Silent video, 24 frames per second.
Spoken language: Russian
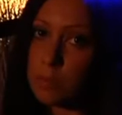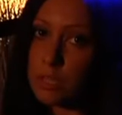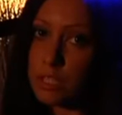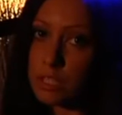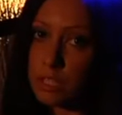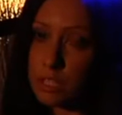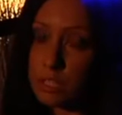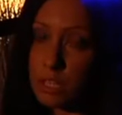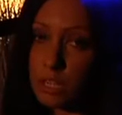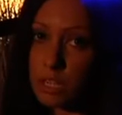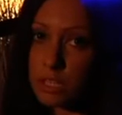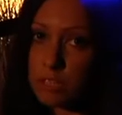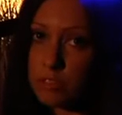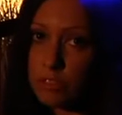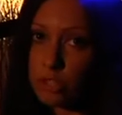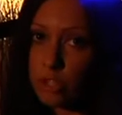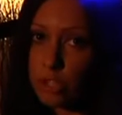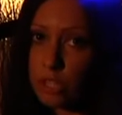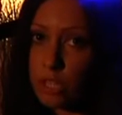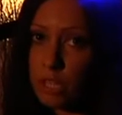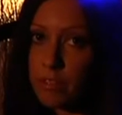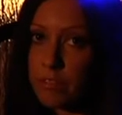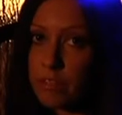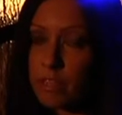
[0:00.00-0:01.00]
лица этого
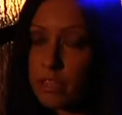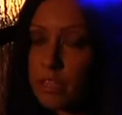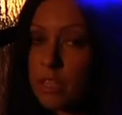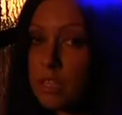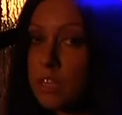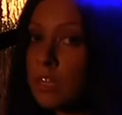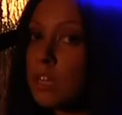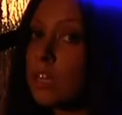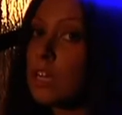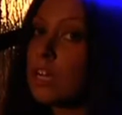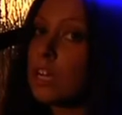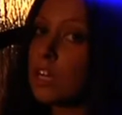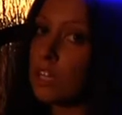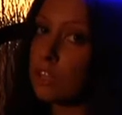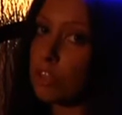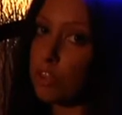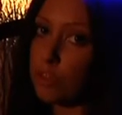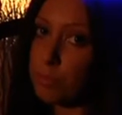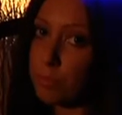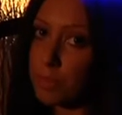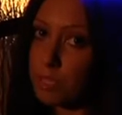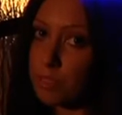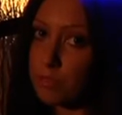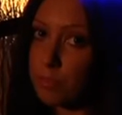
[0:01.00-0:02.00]
человека,
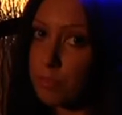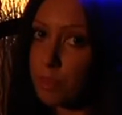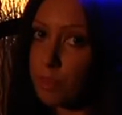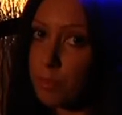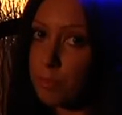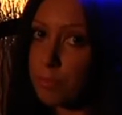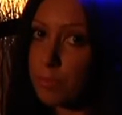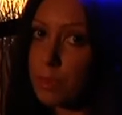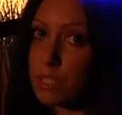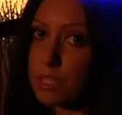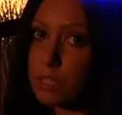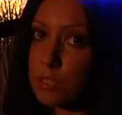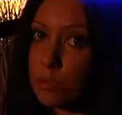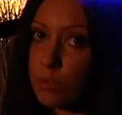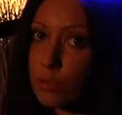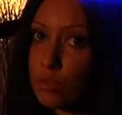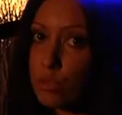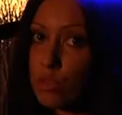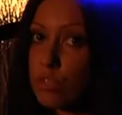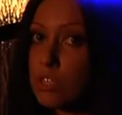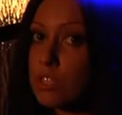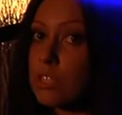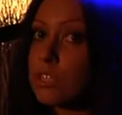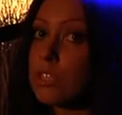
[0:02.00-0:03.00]
но позволим
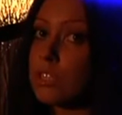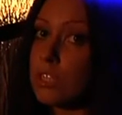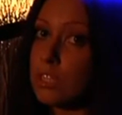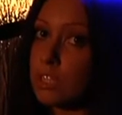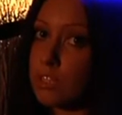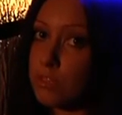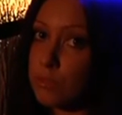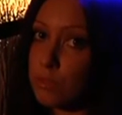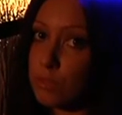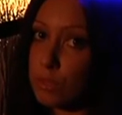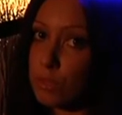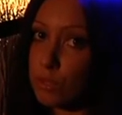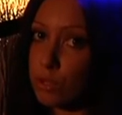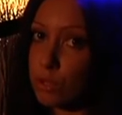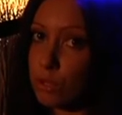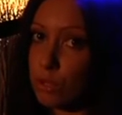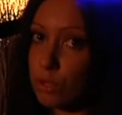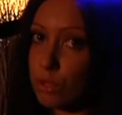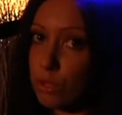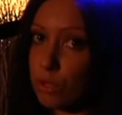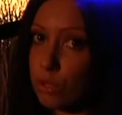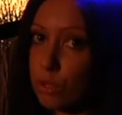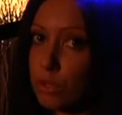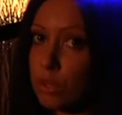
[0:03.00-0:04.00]
подслушать его
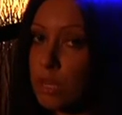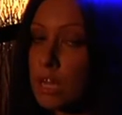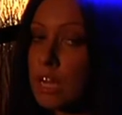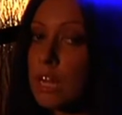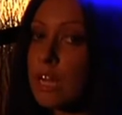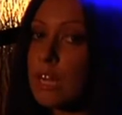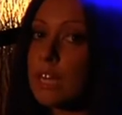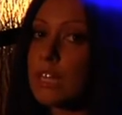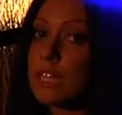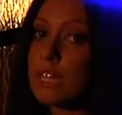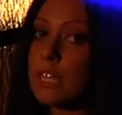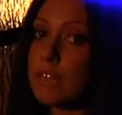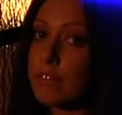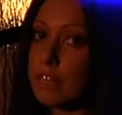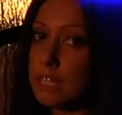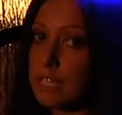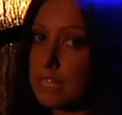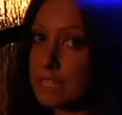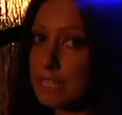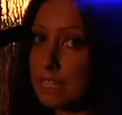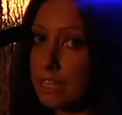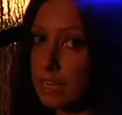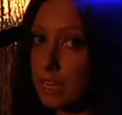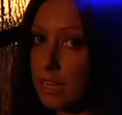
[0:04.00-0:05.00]
историю.
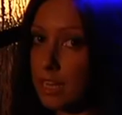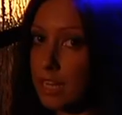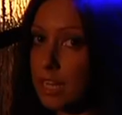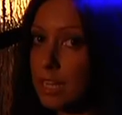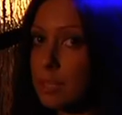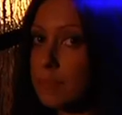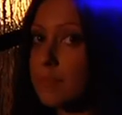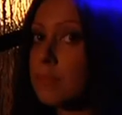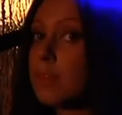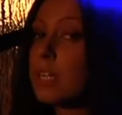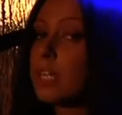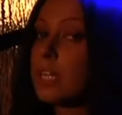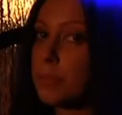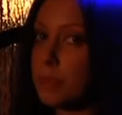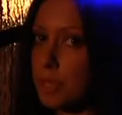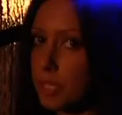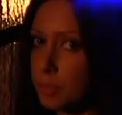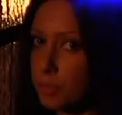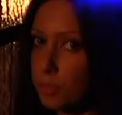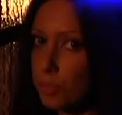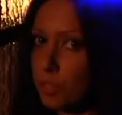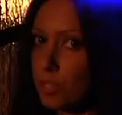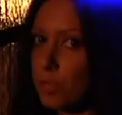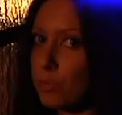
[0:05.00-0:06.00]
Давайте заглянем и
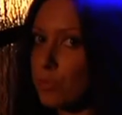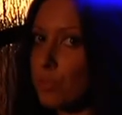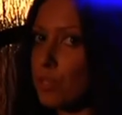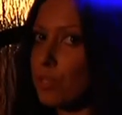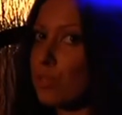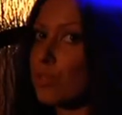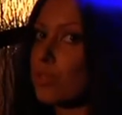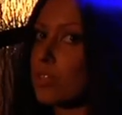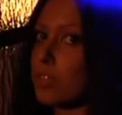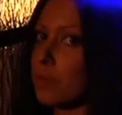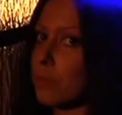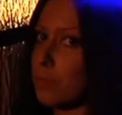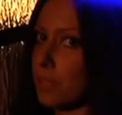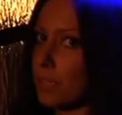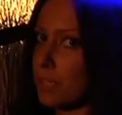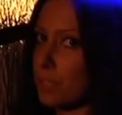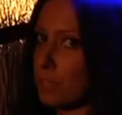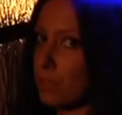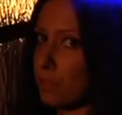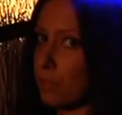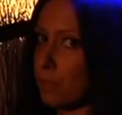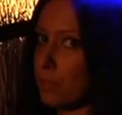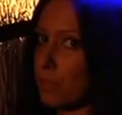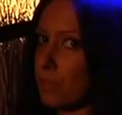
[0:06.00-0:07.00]
посмотрим, что там
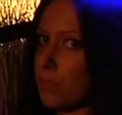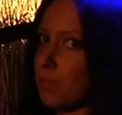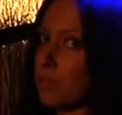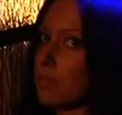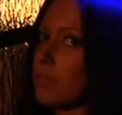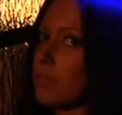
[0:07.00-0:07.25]
происходит.